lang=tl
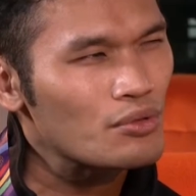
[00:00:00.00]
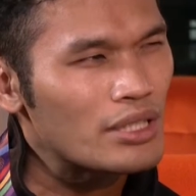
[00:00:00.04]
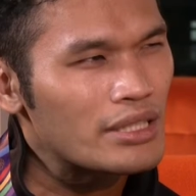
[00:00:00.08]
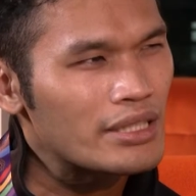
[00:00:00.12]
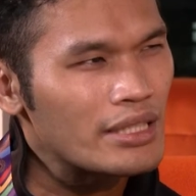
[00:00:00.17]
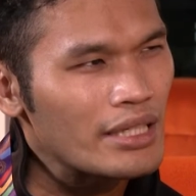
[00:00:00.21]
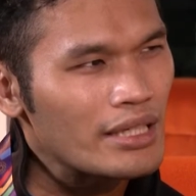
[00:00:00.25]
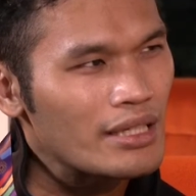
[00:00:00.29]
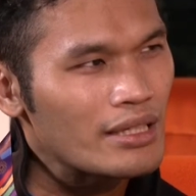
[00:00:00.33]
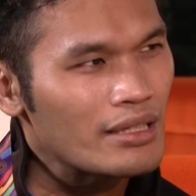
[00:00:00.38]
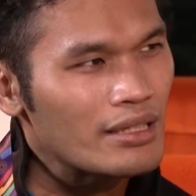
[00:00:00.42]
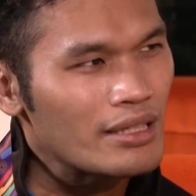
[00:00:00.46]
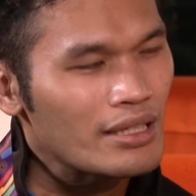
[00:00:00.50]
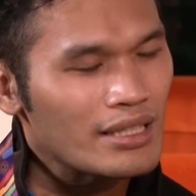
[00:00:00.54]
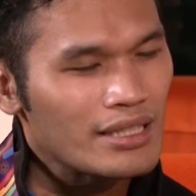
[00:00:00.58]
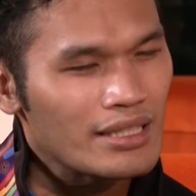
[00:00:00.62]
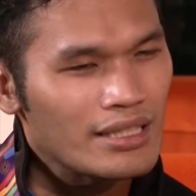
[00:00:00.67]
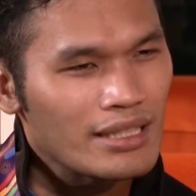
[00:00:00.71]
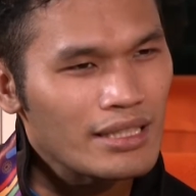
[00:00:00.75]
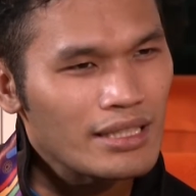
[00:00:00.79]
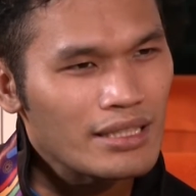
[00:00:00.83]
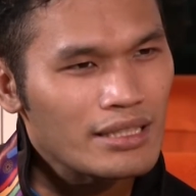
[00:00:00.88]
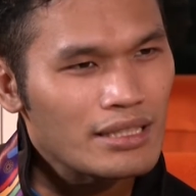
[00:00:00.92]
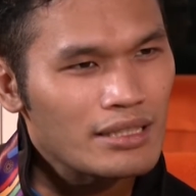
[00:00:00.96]
ka na eh. Ganyan,
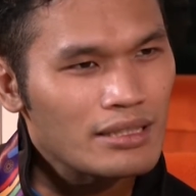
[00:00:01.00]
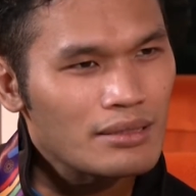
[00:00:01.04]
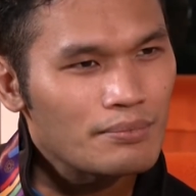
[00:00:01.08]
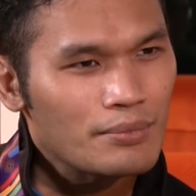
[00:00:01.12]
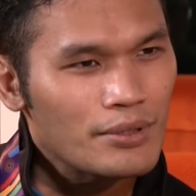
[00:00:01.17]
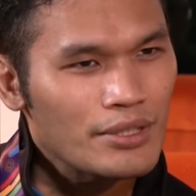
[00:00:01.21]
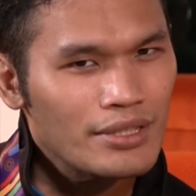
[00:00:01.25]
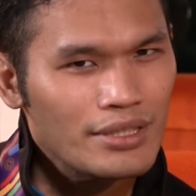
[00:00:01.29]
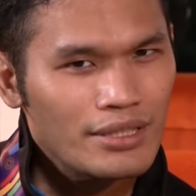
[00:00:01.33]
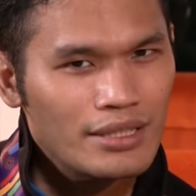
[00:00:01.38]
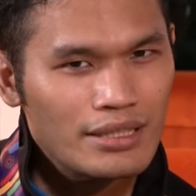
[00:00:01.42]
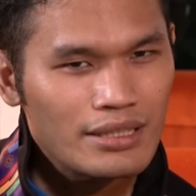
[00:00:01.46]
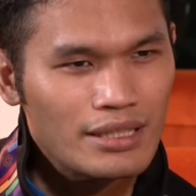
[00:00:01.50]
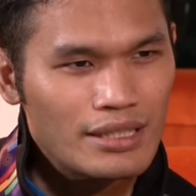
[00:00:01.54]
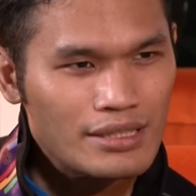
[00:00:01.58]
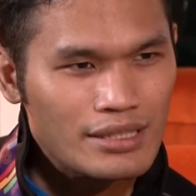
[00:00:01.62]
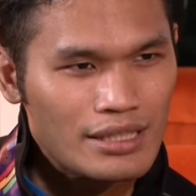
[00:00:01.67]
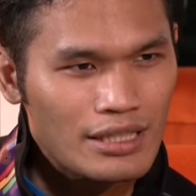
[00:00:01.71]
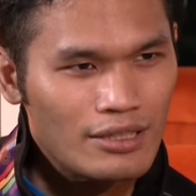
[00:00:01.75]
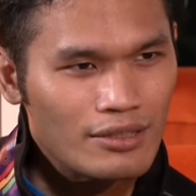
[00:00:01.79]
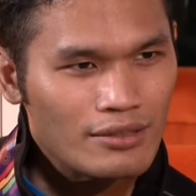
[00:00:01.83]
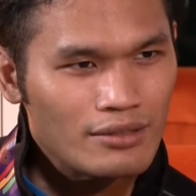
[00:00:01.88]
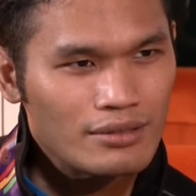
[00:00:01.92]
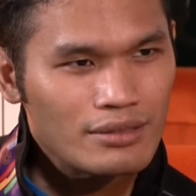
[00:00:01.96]
mm-hmm. ganyan. But you're gonna
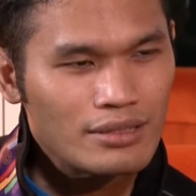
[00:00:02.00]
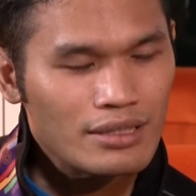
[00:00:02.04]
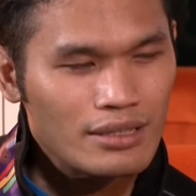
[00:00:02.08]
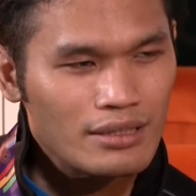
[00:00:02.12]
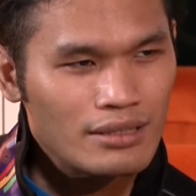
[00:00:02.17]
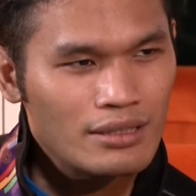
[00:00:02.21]
shout,